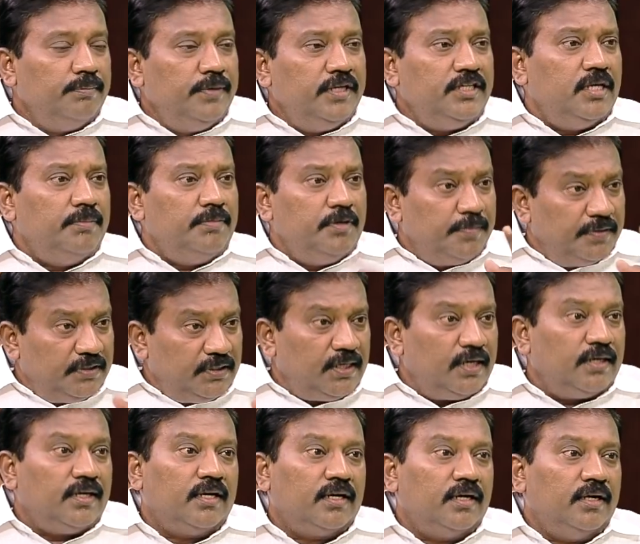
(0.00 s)
பிஜேபி பத்தி
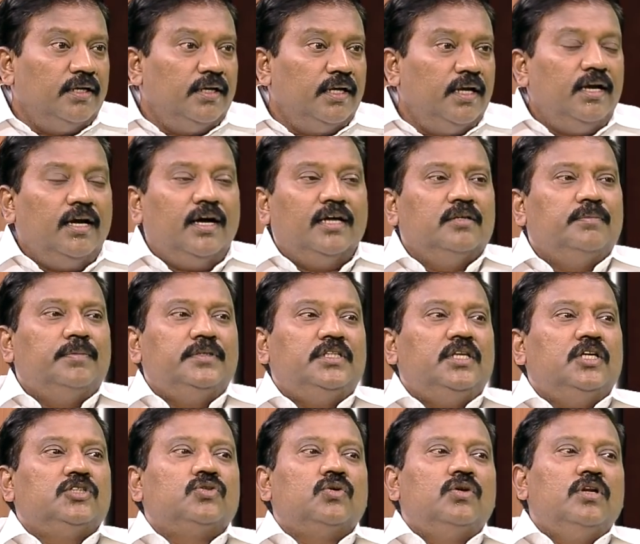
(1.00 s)
கேட்டாங்க அன்னைக்கு அதை
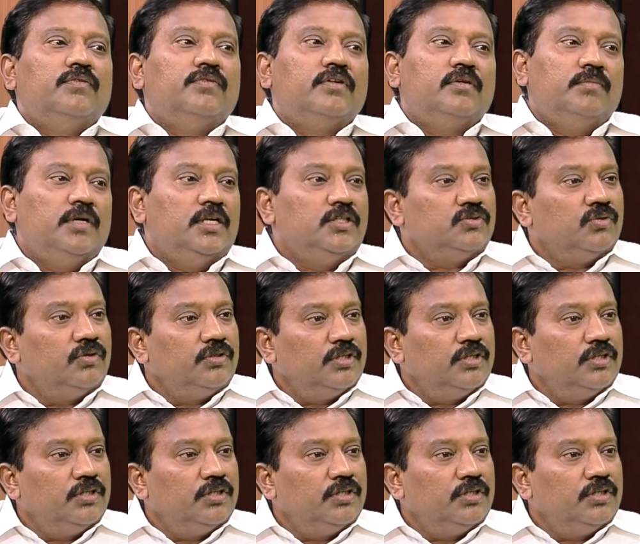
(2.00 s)
பற்றி நான் சொல்ல விரும்பலன்னு